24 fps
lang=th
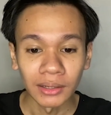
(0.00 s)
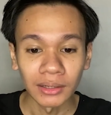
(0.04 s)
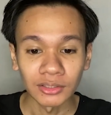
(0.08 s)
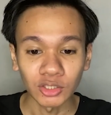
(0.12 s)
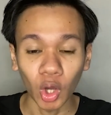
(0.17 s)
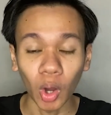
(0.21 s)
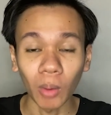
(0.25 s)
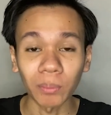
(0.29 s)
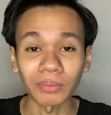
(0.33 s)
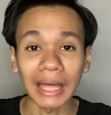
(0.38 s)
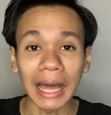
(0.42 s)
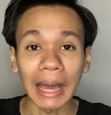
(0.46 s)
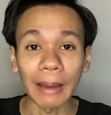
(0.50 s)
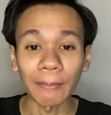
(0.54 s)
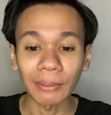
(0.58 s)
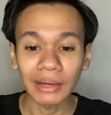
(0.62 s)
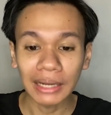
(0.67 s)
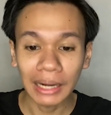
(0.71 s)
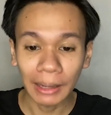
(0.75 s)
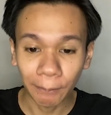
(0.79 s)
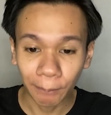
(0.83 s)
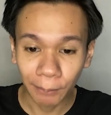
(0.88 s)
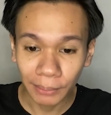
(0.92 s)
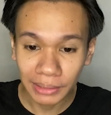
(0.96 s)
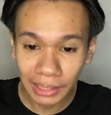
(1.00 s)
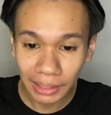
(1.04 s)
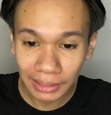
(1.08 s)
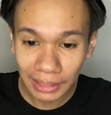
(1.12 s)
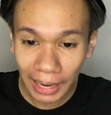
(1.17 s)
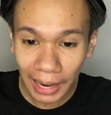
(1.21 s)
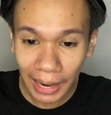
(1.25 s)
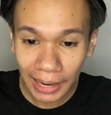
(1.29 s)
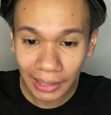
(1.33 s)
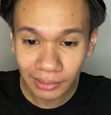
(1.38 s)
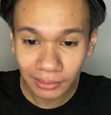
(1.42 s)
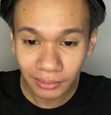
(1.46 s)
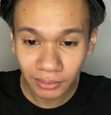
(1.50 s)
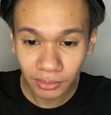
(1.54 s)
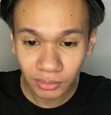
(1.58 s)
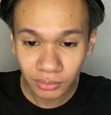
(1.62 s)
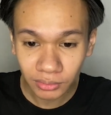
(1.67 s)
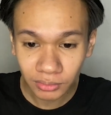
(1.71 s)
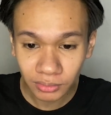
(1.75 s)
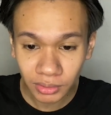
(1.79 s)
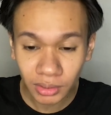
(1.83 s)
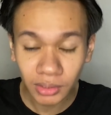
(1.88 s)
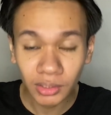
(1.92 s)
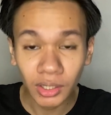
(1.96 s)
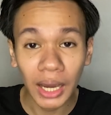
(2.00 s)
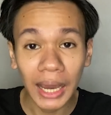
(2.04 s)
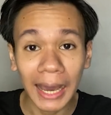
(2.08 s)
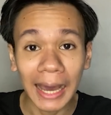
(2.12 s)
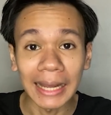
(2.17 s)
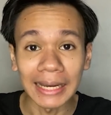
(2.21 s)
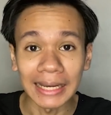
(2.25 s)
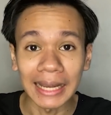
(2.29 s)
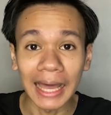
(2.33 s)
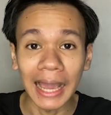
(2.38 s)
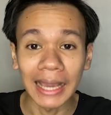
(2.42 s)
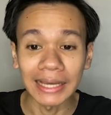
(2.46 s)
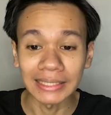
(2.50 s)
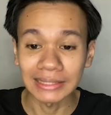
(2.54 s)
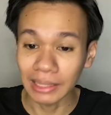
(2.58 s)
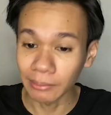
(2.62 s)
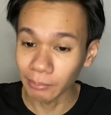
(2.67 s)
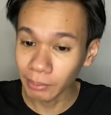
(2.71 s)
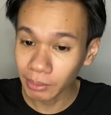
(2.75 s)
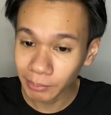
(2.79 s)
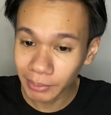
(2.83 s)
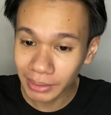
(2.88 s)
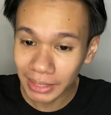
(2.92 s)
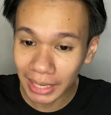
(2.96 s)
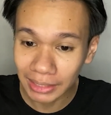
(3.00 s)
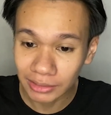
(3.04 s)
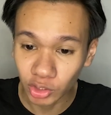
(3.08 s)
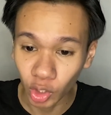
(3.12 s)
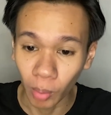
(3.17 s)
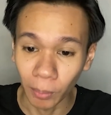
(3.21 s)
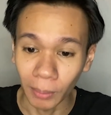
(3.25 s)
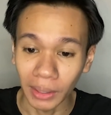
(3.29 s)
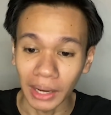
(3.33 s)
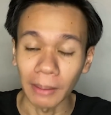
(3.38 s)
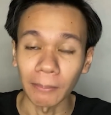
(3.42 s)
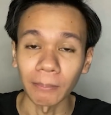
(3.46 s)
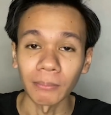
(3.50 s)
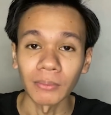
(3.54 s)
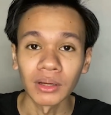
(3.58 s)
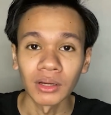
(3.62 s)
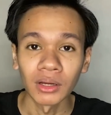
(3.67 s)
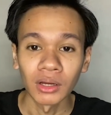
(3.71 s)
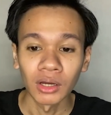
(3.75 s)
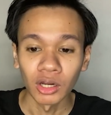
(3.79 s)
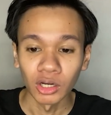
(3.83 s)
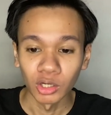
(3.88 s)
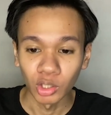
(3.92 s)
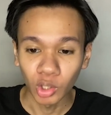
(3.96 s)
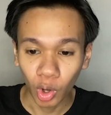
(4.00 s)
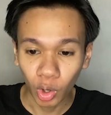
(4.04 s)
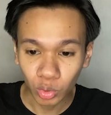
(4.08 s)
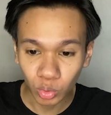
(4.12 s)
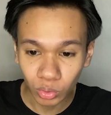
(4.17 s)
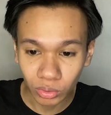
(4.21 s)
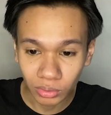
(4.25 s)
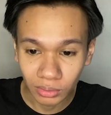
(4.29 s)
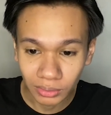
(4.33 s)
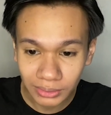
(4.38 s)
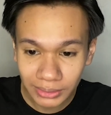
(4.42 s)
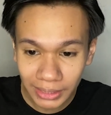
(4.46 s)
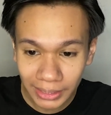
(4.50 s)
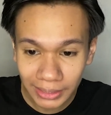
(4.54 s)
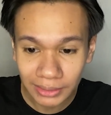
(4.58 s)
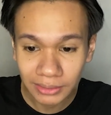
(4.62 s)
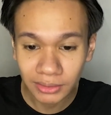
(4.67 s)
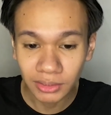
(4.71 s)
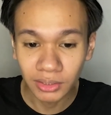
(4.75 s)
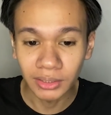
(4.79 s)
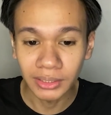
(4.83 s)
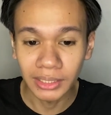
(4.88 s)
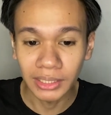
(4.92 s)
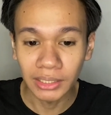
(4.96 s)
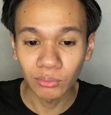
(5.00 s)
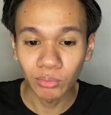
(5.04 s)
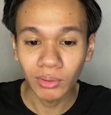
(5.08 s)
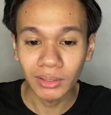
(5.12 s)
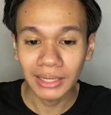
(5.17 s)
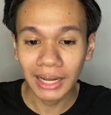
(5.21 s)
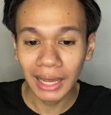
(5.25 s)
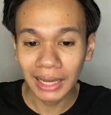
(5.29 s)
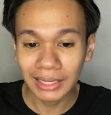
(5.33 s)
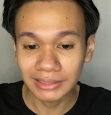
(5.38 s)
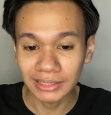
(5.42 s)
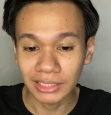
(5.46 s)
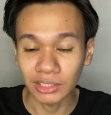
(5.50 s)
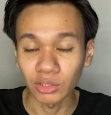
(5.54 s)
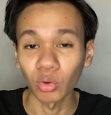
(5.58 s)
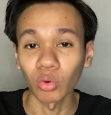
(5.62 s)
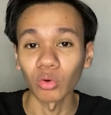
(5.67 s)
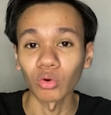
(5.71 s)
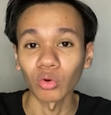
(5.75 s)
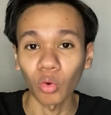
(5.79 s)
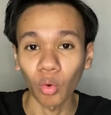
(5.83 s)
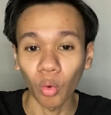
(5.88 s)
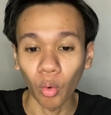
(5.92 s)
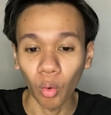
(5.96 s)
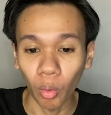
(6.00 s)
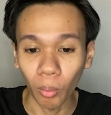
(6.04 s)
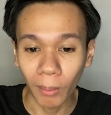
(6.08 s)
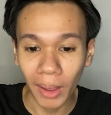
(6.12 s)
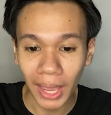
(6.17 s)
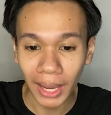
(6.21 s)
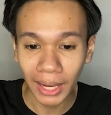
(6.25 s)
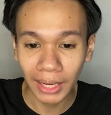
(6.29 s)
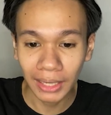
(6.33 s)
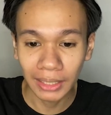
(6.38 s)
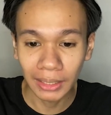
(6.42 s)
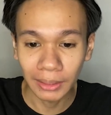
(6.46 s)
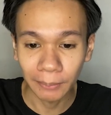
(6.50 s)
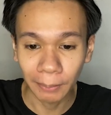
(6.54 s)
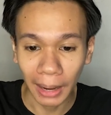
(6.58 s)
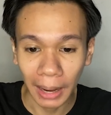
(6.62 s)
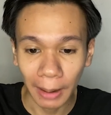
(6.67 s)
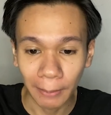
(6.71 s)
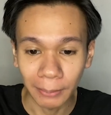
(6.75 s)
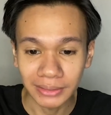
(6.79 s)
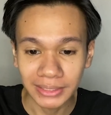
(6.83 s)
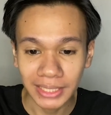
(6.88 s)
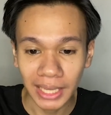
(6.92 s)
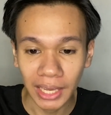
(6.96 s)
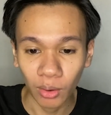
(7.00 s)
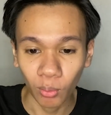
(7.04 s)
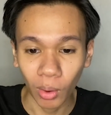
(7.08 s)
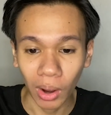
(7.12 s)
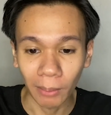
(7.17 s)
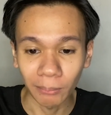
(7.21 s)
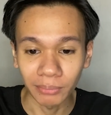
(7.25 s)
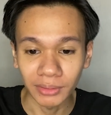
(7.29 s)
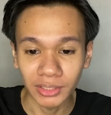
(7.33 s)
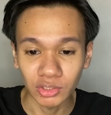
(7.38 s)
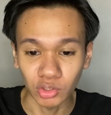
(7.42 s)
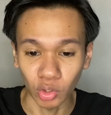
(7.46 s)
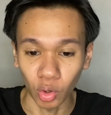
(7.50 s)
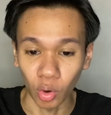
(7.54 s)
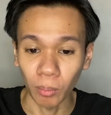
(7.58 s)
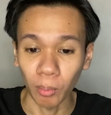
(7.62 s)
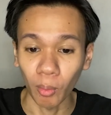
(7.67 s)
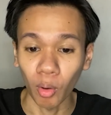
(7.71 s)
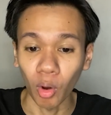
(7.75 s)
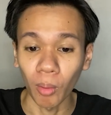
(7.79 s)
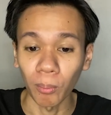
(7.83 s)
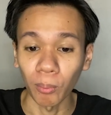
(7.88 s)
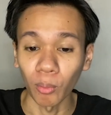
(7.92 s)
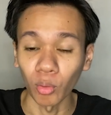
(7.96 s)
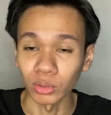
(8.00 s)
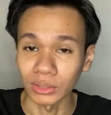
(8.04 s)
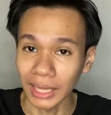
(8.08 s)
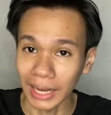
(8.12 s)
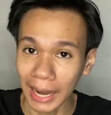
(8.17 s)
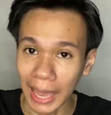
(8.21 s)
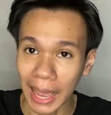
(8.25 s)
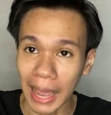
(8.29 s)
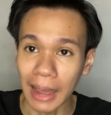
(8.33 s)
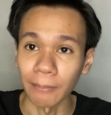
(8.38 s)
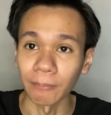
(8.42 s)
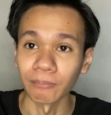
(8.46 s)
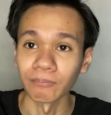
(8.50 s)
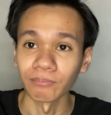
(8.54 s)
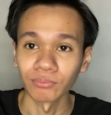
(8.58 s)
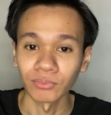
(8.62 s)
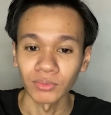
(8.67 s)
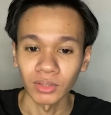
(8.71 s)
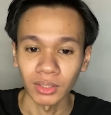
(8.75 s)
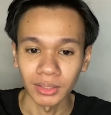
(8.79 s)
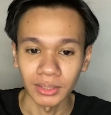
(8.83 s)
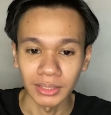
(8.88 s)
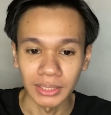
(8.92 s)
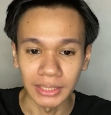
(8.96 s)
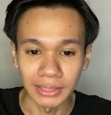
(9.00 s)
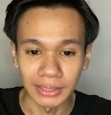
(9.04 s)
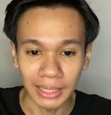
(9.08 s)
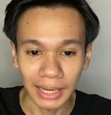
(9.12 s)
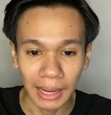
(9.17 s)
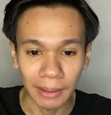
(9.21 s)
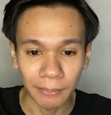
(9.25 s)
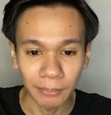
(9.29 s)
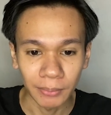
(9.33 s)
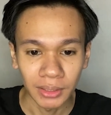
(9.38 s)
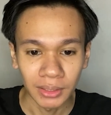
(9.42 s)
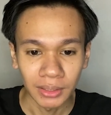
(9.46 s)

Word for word: สอบถามกลับไปทางร้าน ซึ่งก็อ่านไลน์แต่ไม่มีการตอบกลับ รอจนถึงเย็นจึงคิดว่าน่าจะโดนโกงแม่ก็เลยพาไปแจ้งความที่สพโพธารามนี่นะครับ